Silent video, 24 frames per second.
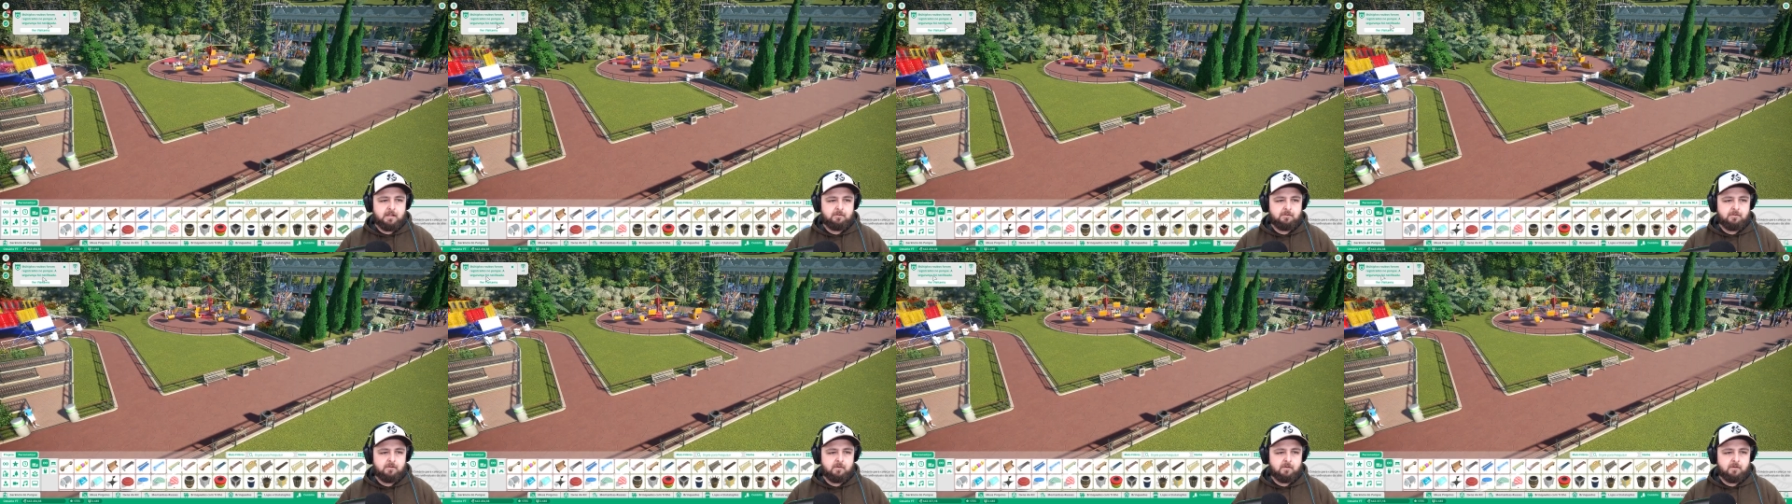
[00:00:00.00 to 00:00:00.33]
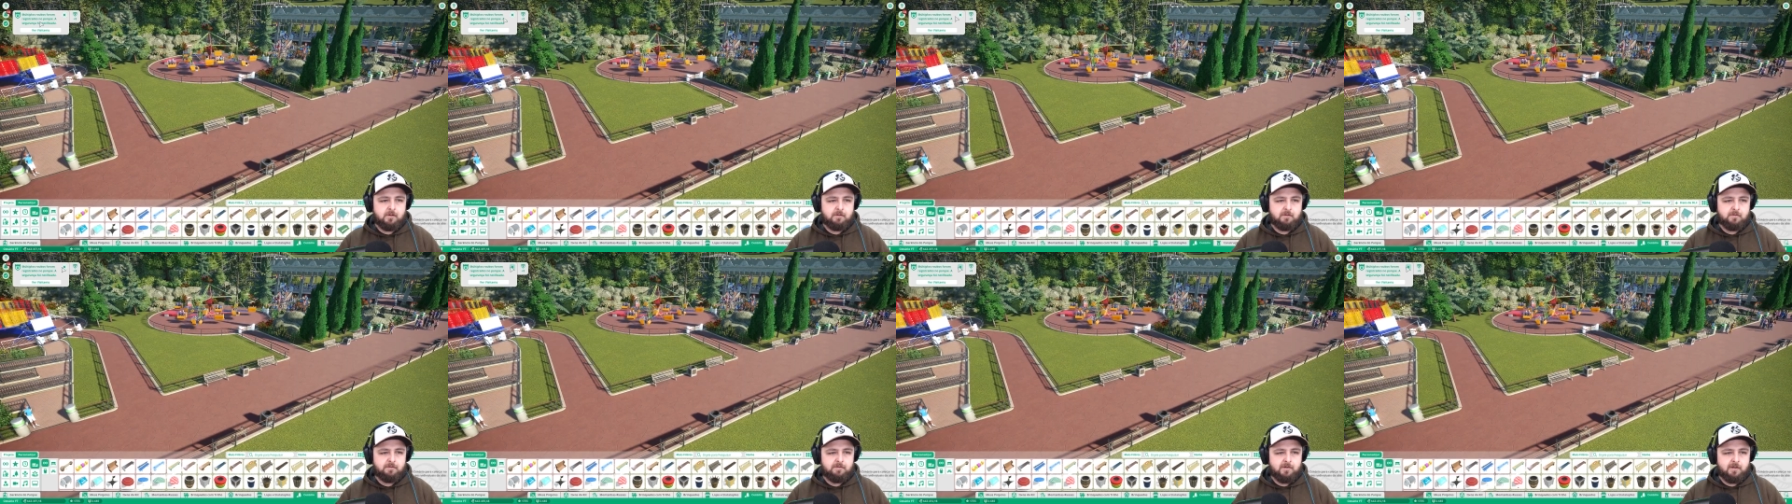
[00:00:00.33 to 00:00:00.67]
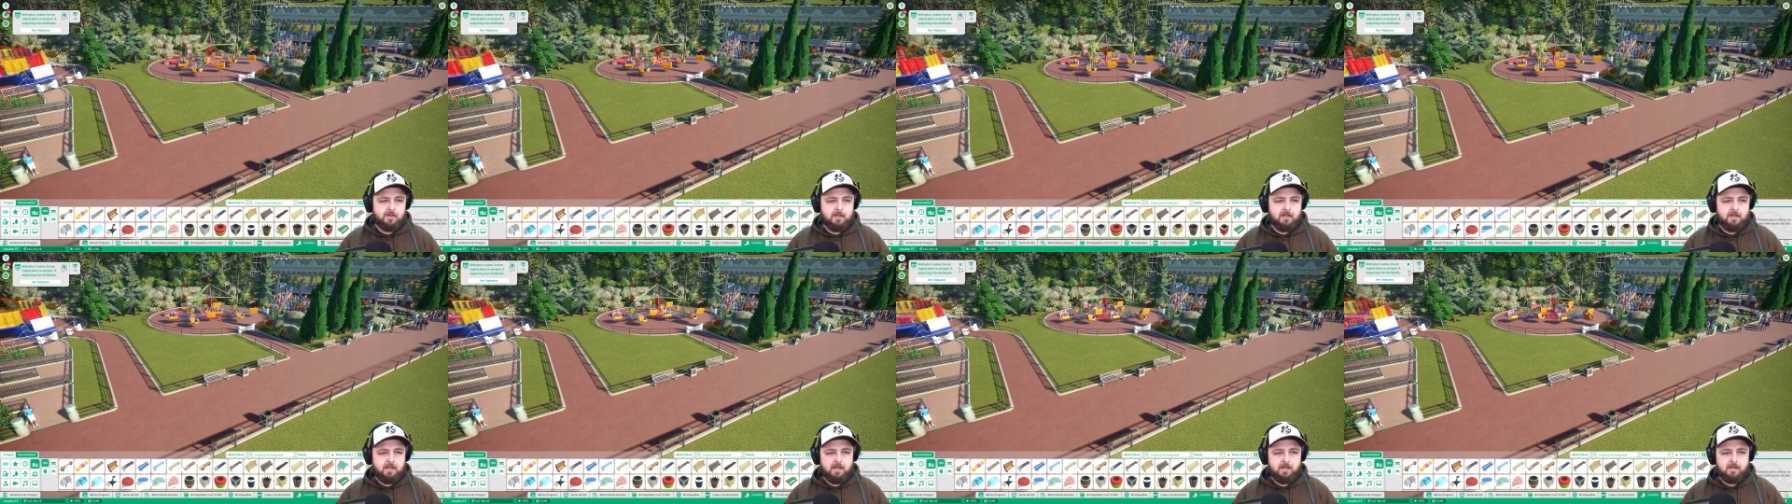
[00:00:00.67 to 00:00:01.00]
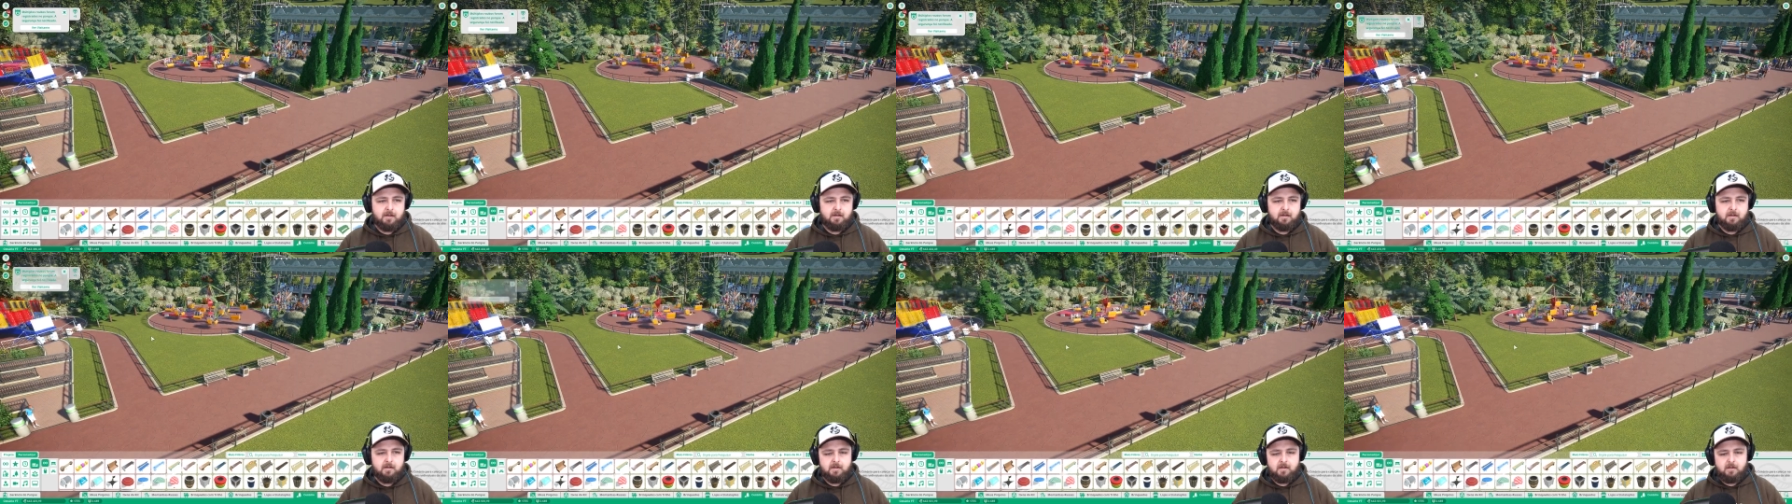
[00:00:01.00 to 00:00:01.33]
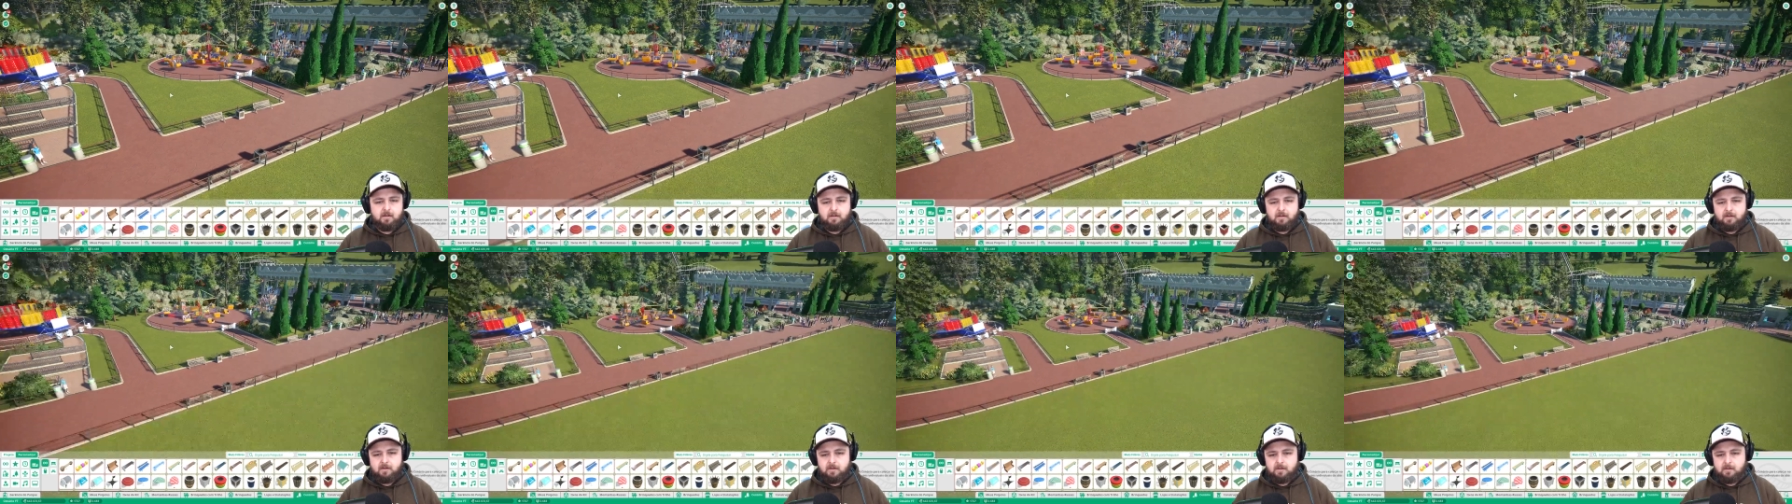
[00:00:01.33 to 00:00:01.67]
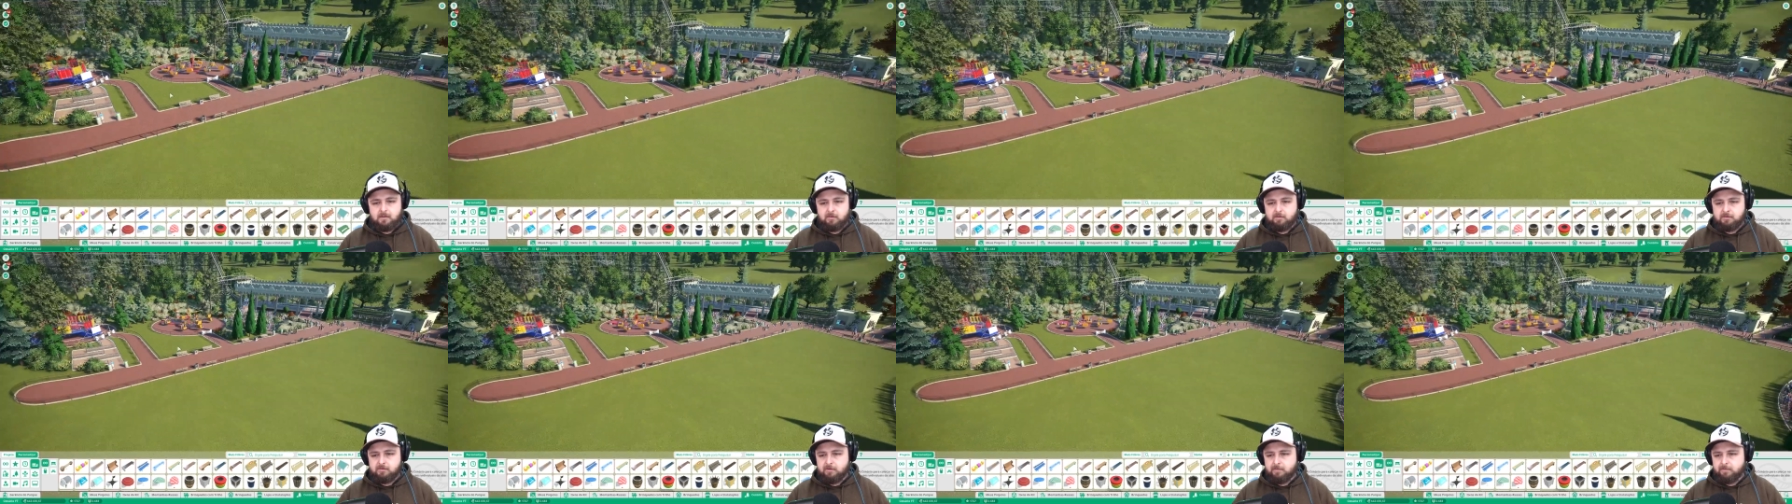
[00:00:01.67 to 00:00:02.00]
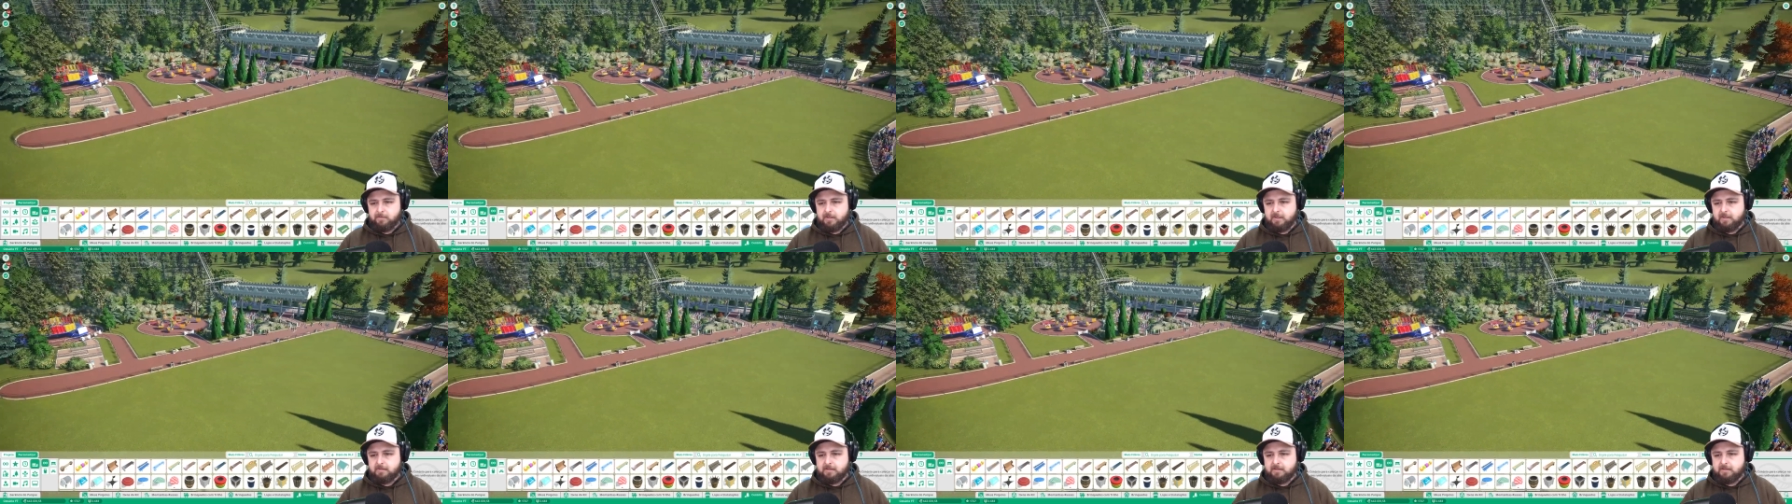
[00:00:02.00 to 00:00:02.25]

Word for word: segurança foi. É. Eu não sei porque